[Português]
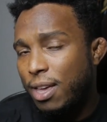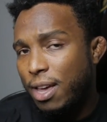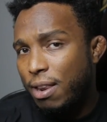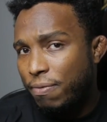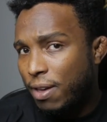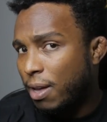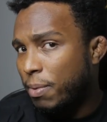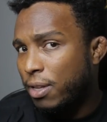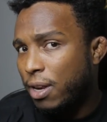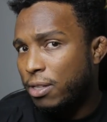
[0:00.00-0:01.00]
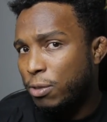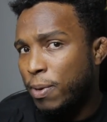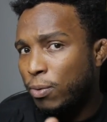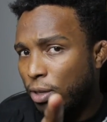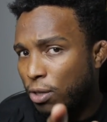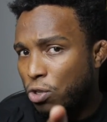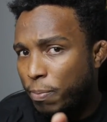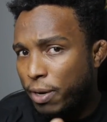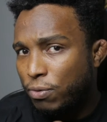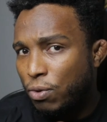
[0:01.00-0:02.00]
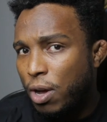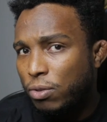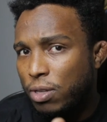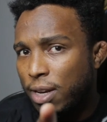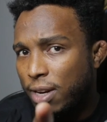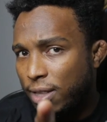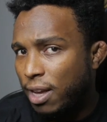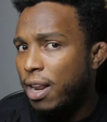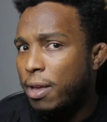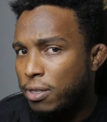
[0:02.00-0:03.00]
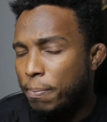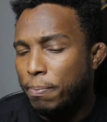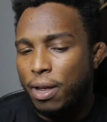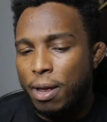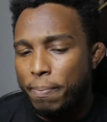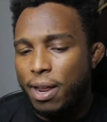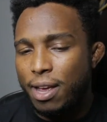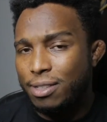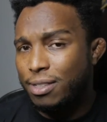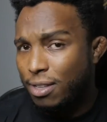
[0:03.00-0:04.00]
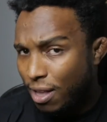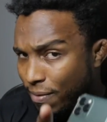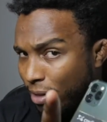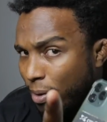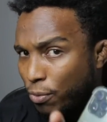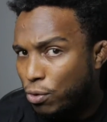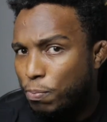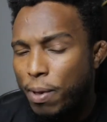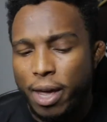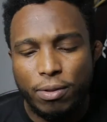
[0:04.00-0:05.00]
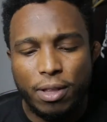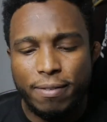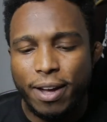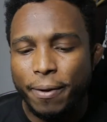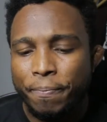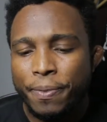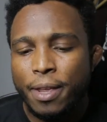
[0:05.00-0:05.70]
ele fica mandando essas perguntas aqui só para divulgar o Instagram dele aí, só porque ele aparece. Se Devar tá muito esperto, hein, Devar?